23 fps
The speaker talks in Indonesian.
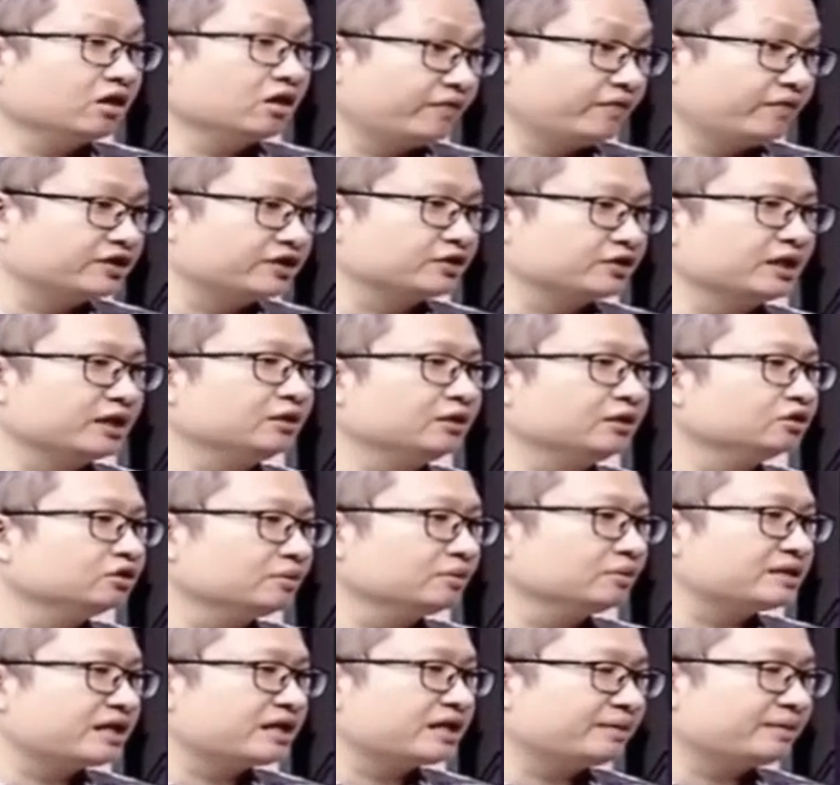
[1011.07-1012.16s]
yang konvensional
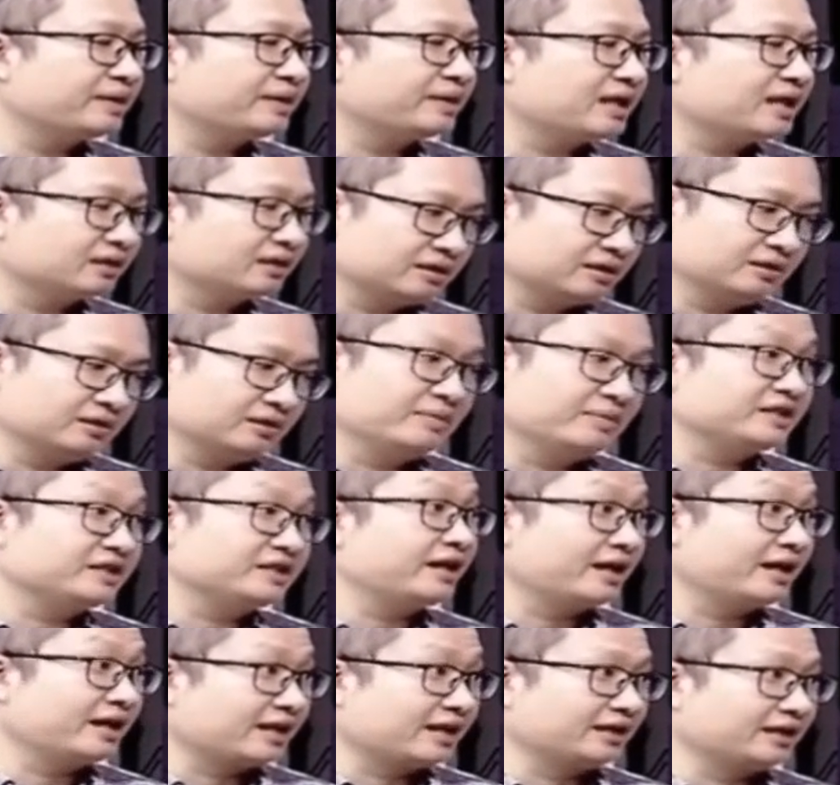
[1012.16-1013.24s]
untuk menarik minat uh,
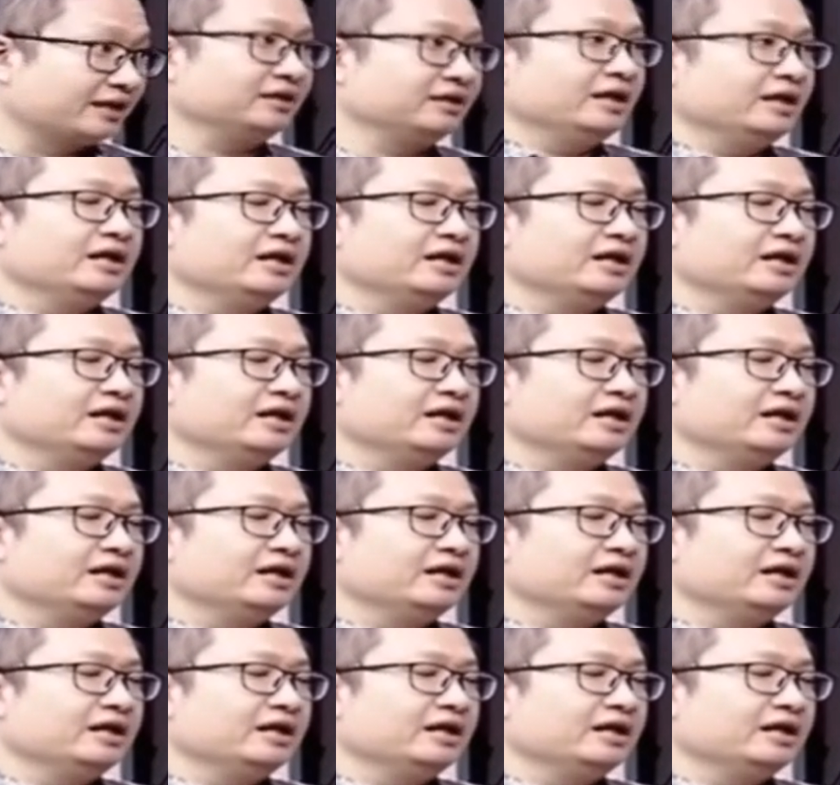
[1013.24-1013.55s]
masyarakat.